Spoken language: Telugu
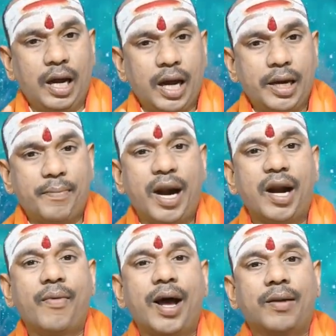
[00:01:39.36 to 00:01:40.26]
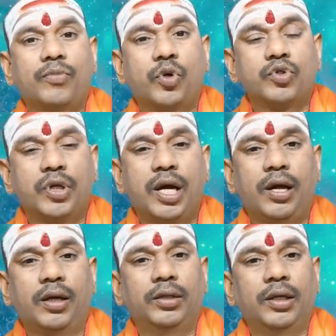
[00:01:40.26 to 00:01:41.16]
అలాగనే మంగళవారం రోజున
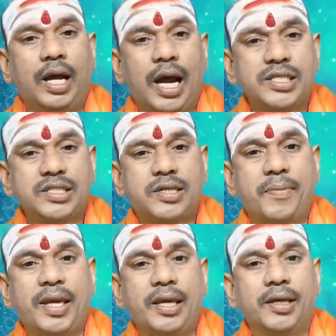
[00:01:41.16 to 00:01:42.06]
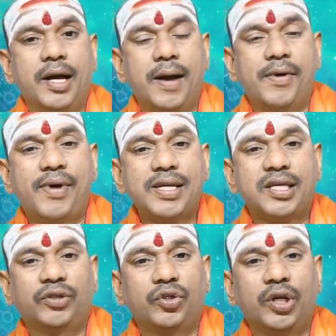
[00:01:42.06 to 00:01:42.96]
అష్టమి
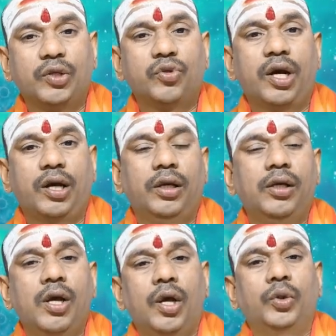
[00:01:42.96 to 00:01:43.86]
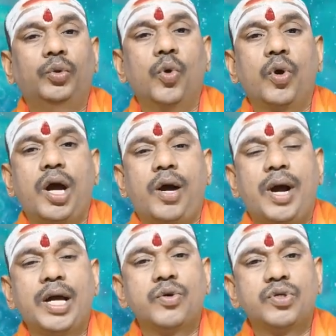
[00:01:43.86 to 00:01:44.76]
అమావాస్య దూర
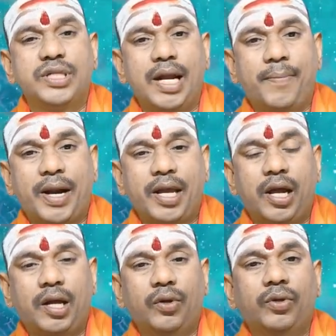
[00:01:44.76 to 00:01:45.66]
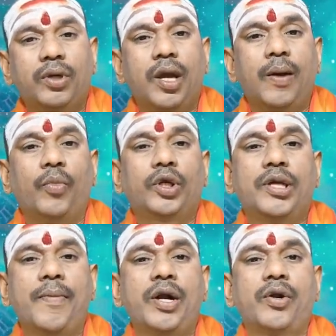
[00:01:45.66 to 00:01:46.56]
వాయు జల ప్రయాణాలు
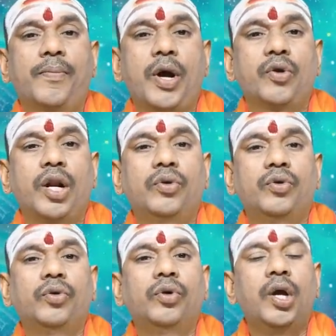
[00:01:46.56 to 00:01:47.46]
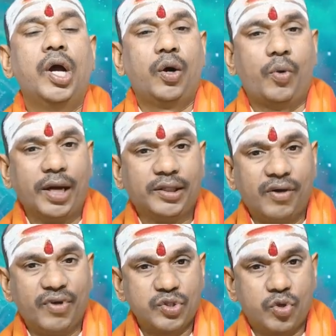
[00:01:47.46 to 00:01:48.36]
ముఖ్యమైన పనులను
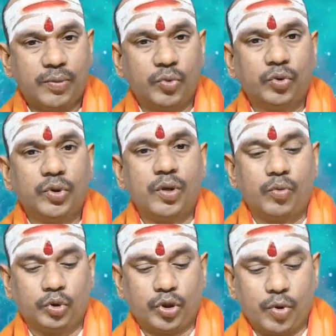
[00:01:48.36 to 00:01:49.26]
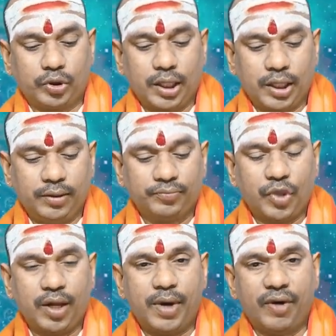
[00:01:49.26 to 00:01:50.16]
వాయిదా వేసుకోవడము ఉత్తమోత్తంగా
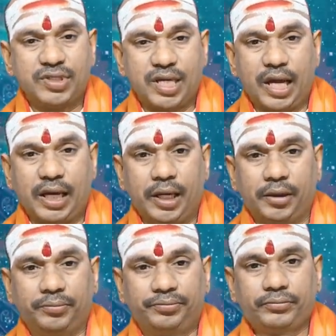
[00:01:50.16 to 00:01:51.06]
భావించగలగాలి